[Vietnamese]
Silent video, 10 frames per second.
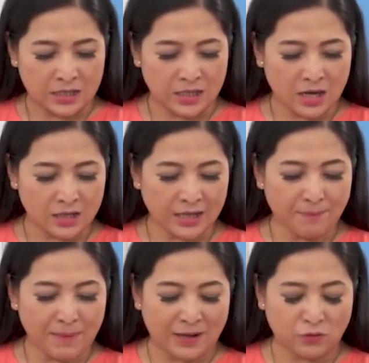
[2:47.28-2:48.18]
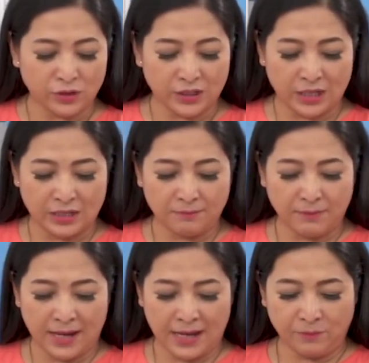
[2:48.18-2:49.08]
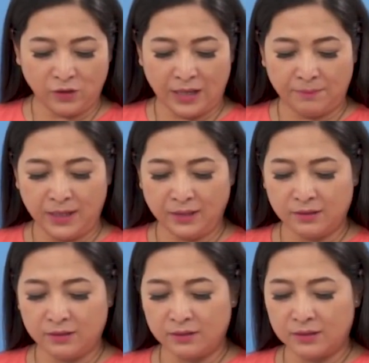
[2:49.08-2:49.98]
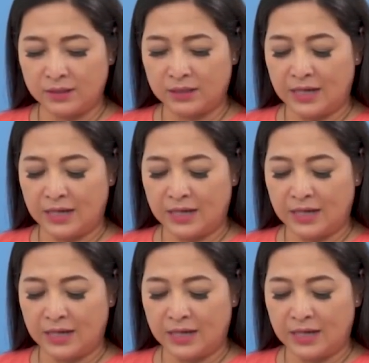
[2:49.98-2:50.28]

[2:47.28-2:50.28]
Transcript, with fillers: Nhờ các bài của chị mà em có thể biết được